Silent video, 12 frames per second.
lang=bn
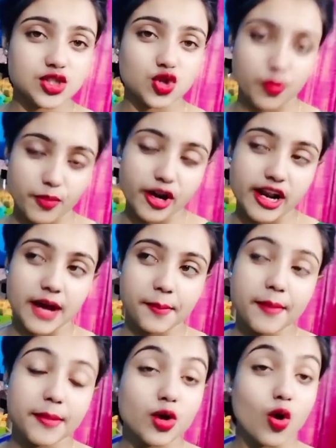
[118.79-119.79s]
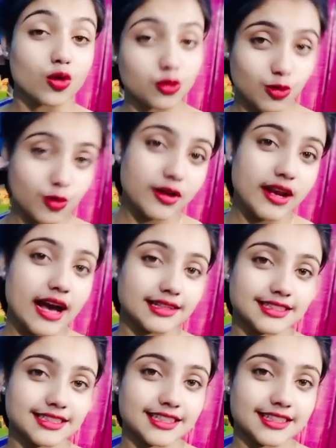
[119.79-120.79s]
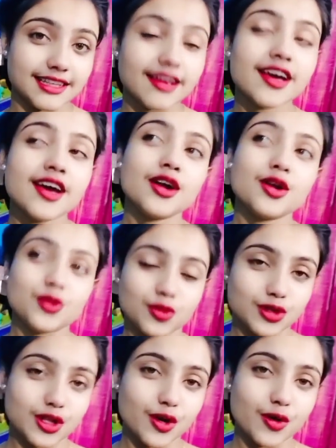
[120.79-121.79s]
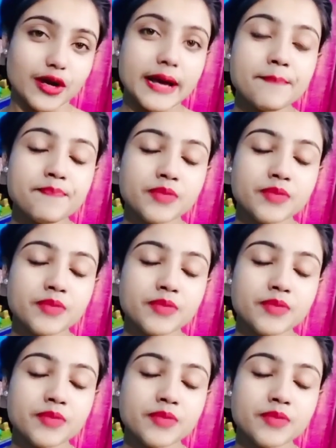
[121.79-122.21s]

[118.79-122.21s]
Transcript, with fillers: সময় লাগবে এবার কতক্ষণ লাগছে যেতে টোটোতে করে